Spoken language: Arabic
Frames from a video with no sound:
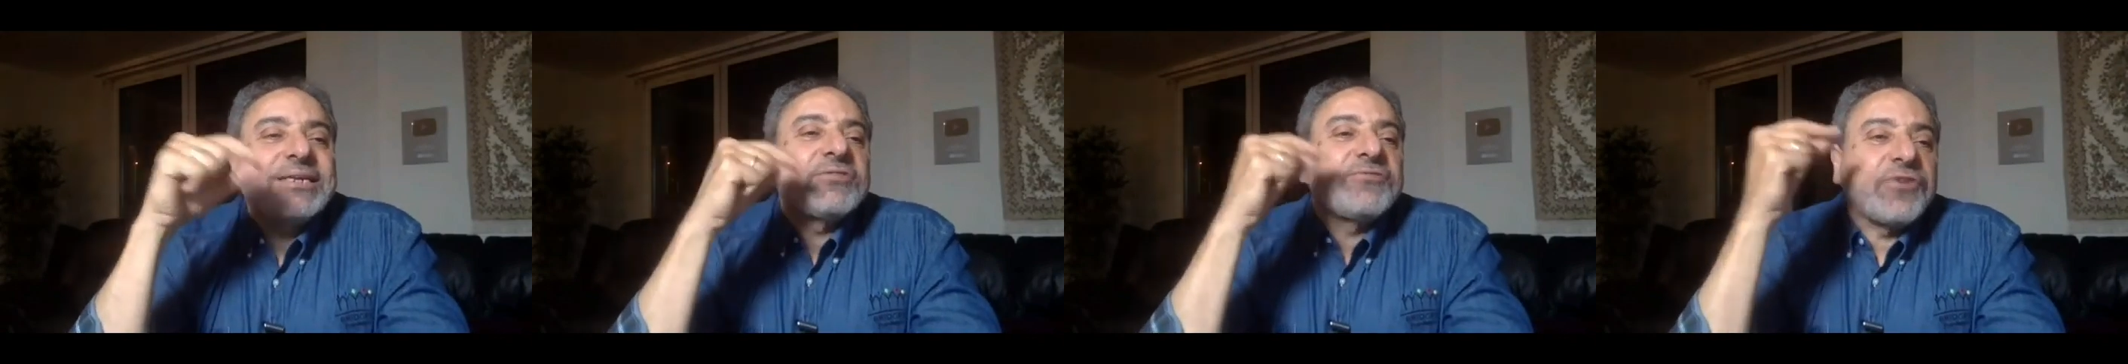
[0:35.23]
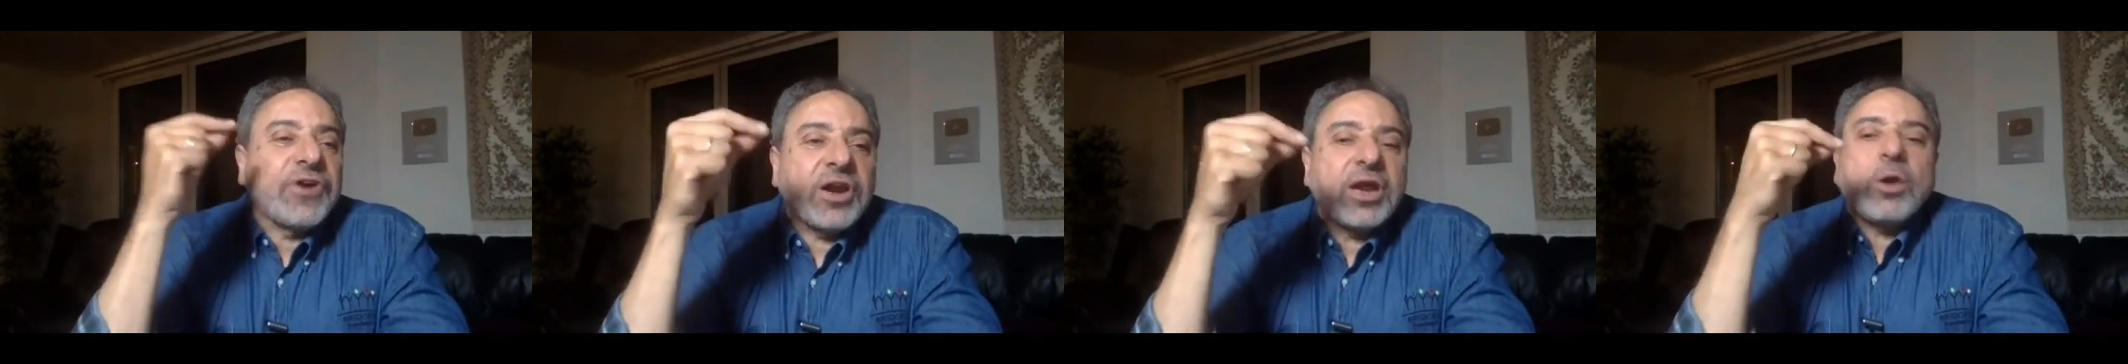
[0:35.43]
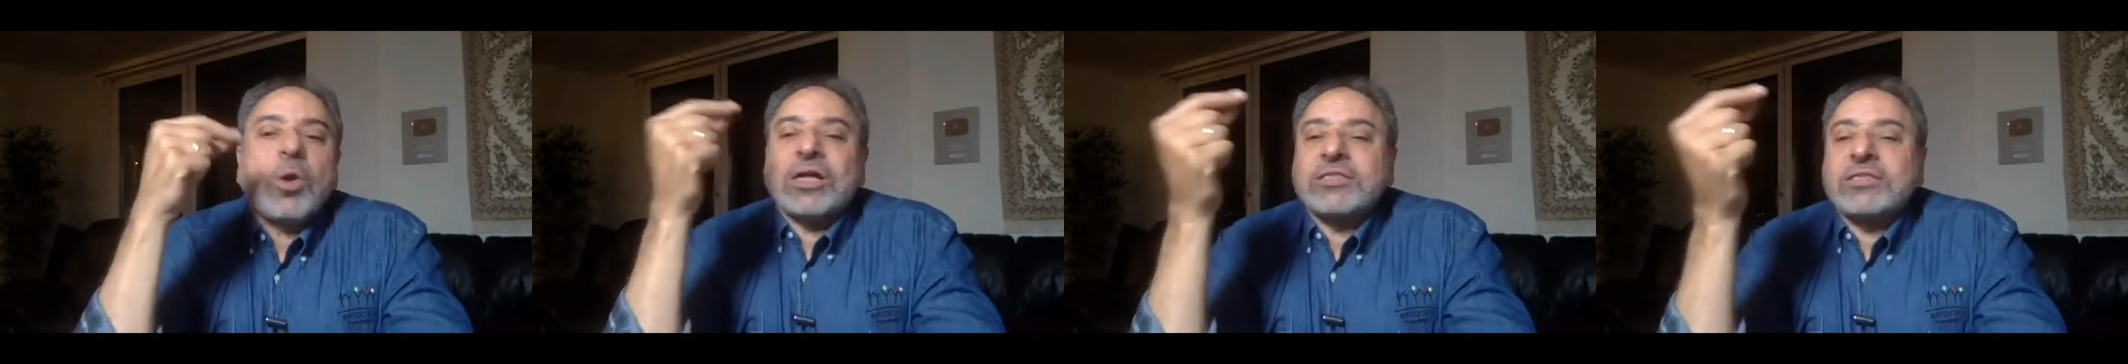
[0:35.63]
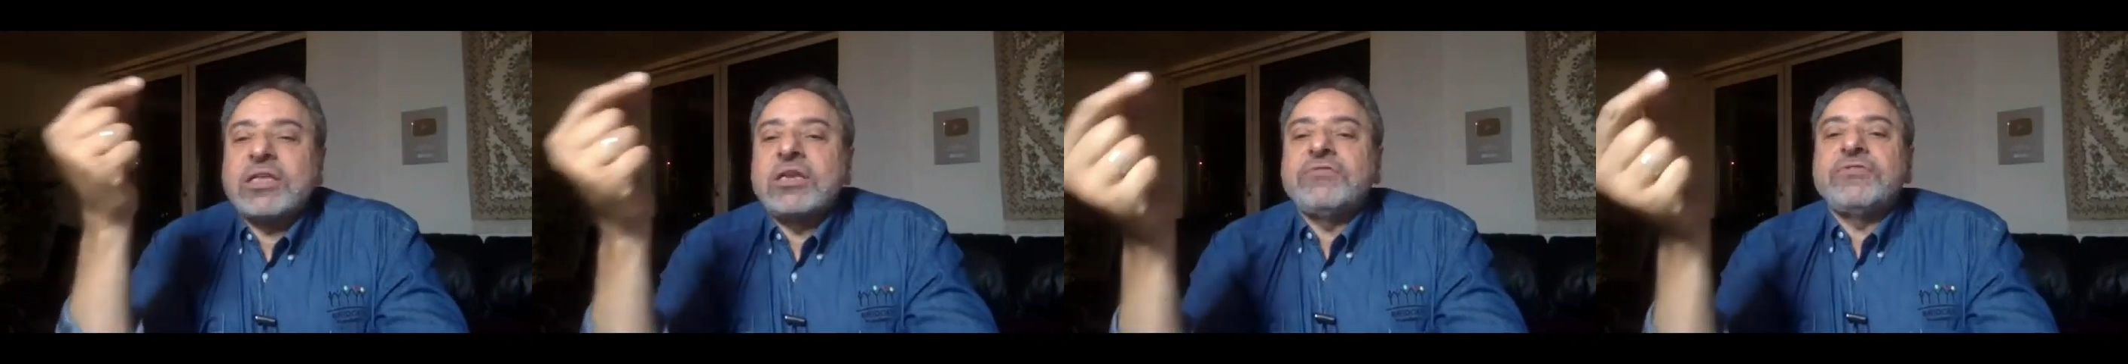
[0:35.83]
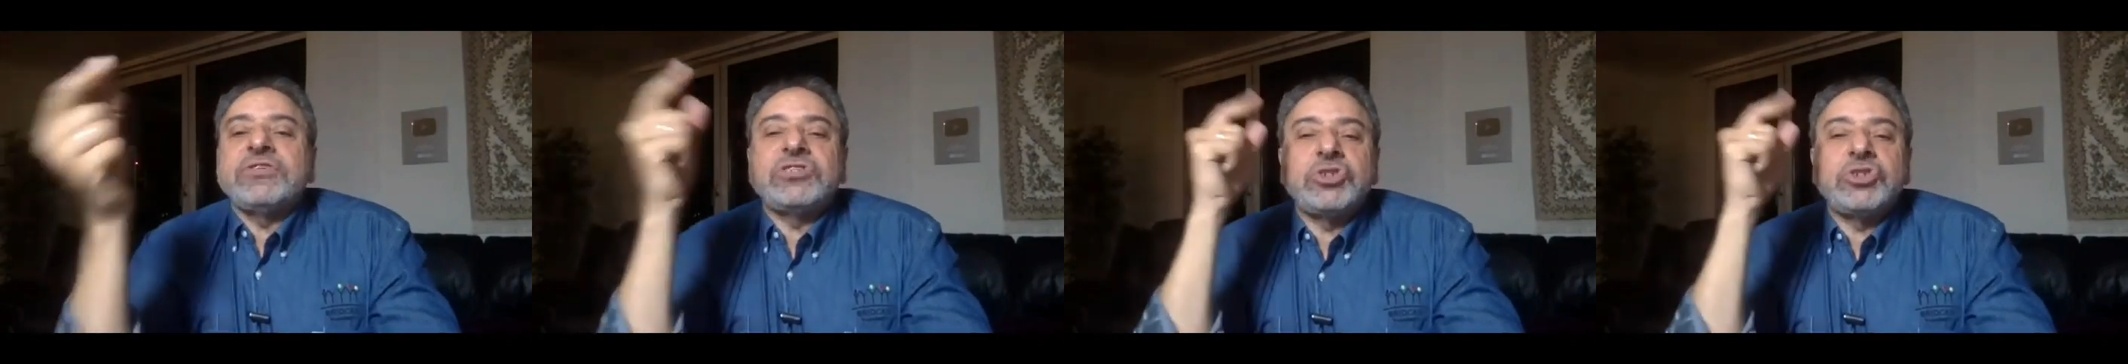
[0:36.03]
يتفرجوا على
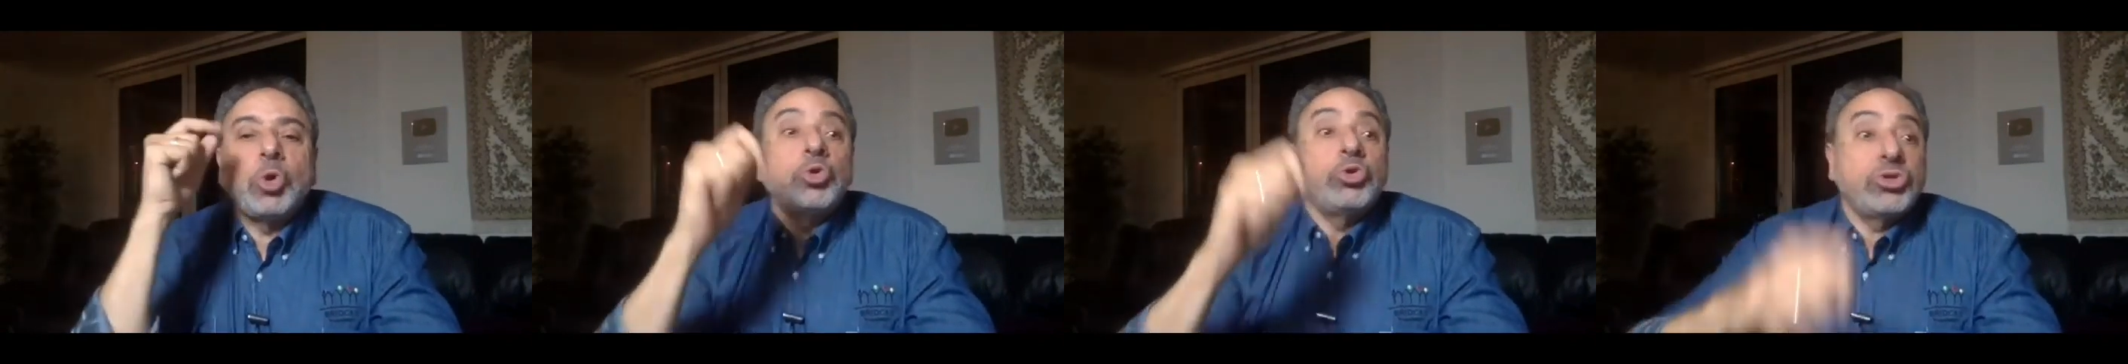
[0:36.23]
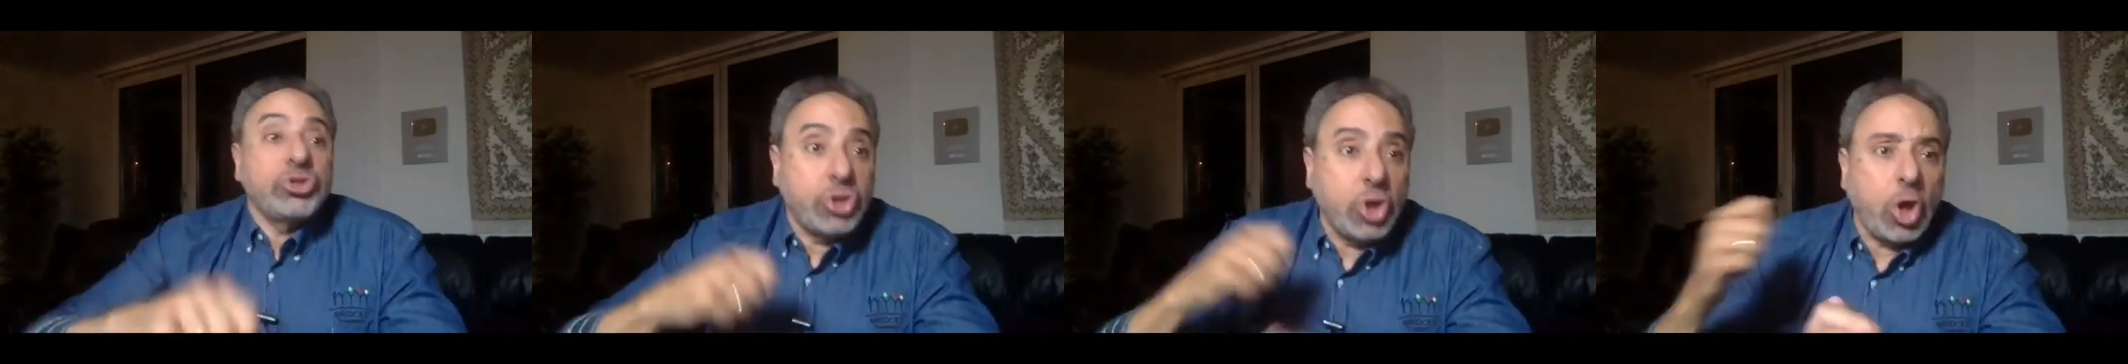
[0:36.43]
التلفزيون